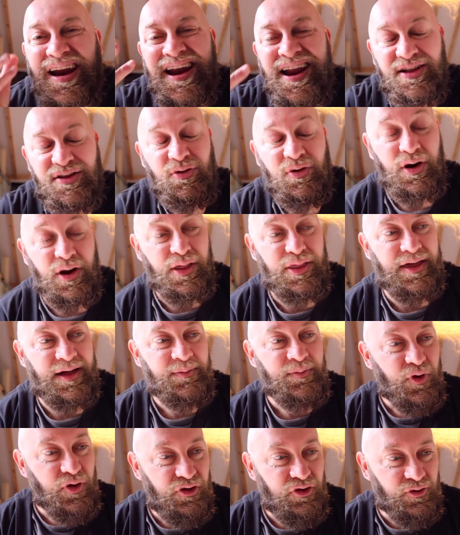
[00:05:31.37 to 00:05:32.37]
la
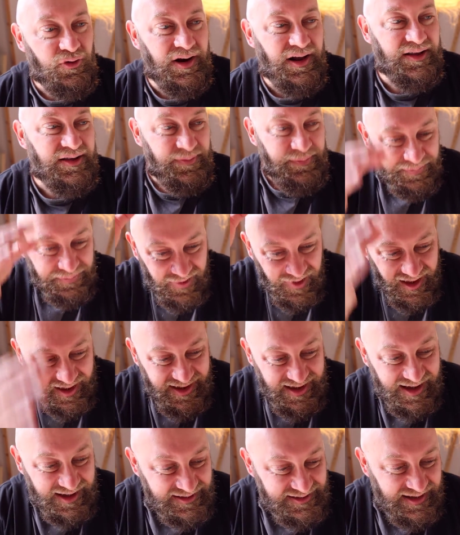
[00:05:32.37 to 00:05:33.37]
naturaleza, muy chulas.
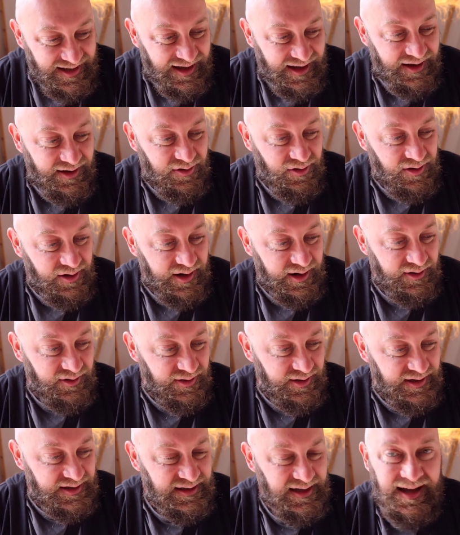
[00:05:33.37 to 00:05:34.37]
Y esta en
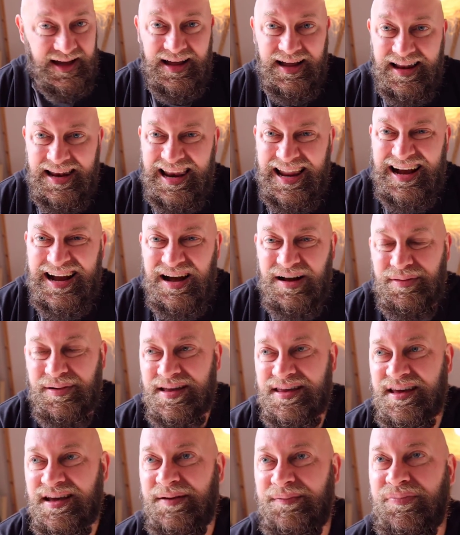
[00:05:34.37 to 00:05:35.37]
concreto es la
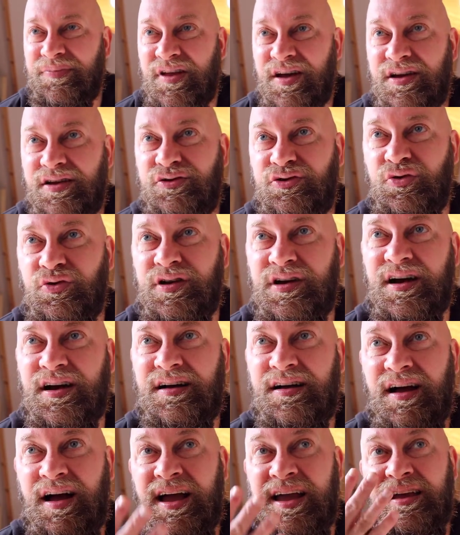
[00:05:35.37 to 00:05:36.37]
cabaña de
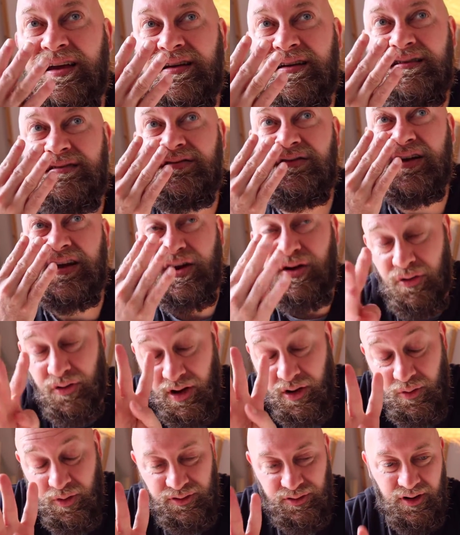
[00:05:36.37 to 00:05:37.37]
Tuya. Hay creo
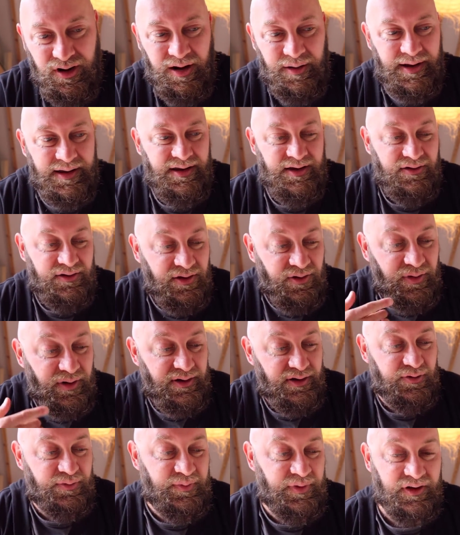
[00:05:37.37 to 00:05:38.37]
que cuatro cabañas,
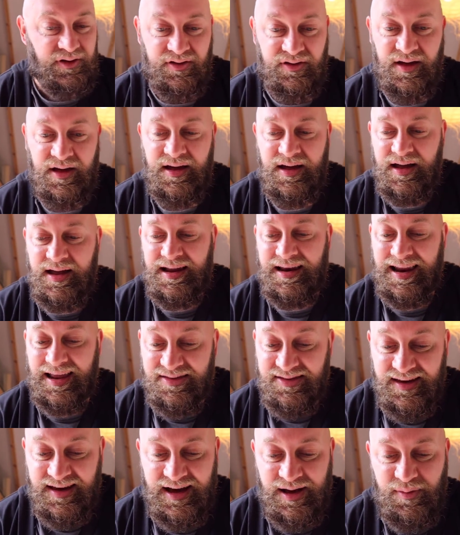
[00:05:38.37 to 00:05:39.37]
igual después
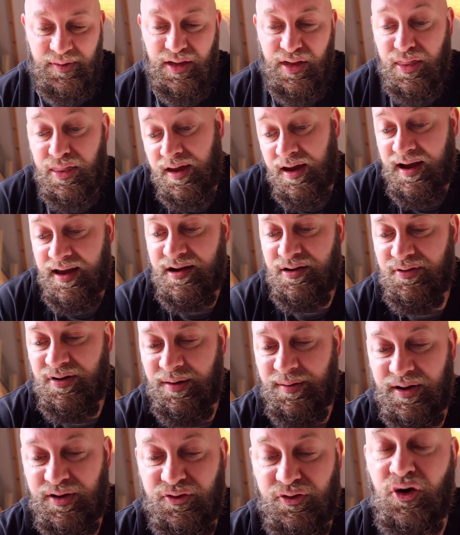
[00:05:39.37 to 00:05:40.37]
la chica me dice que hay
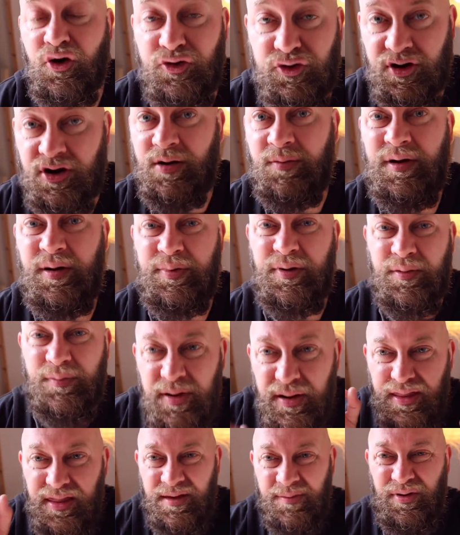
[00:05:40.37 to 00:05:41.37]
alguna más con otro nombre, pero
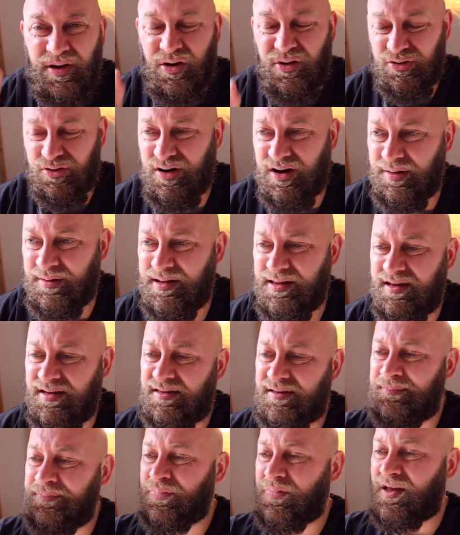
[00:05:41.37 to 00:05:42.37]
en principio hay cuatro
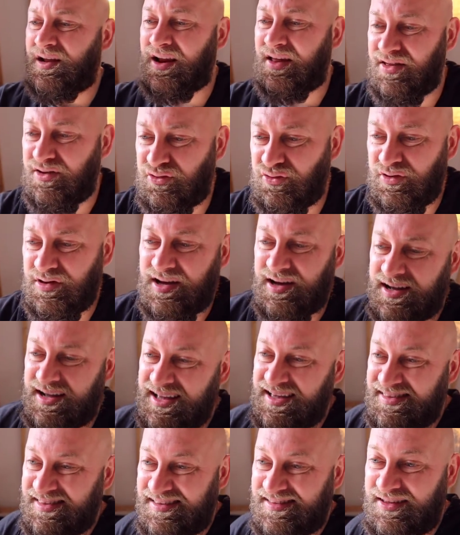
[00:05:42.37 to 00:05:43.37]
cabañas, la de Tuya,
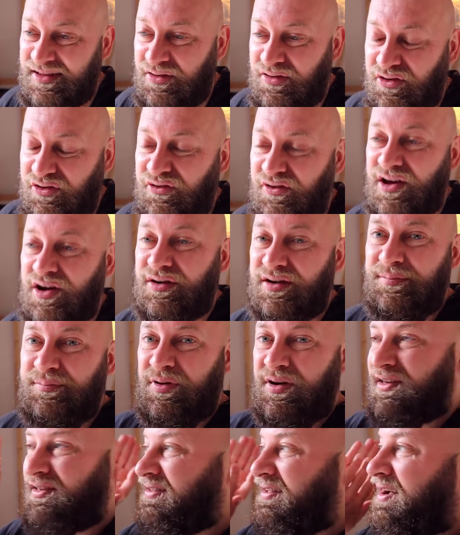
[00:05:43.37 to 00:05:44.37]
que es esta donde estoy ahora,
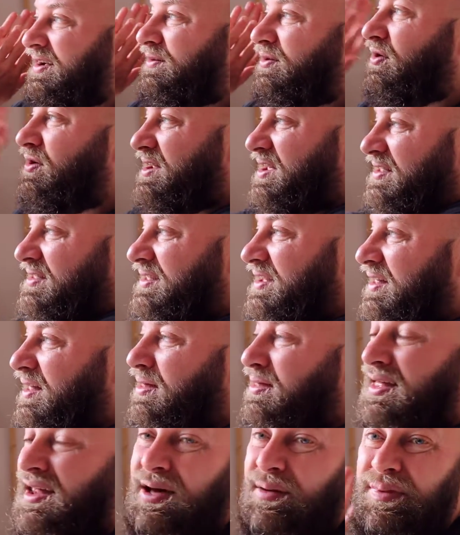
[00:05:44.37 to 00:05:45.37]
porque está
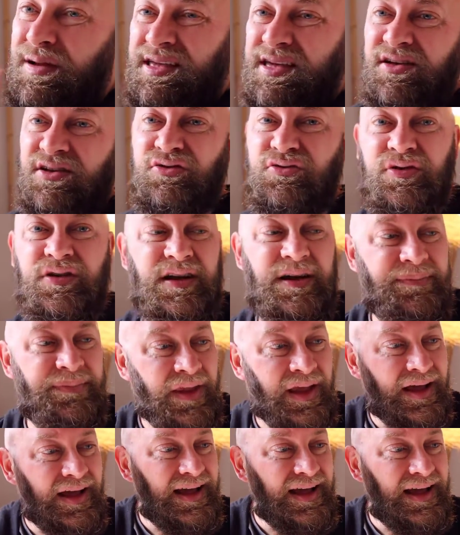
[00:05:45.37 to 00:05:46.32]
orientada hacia la playa de Tuya,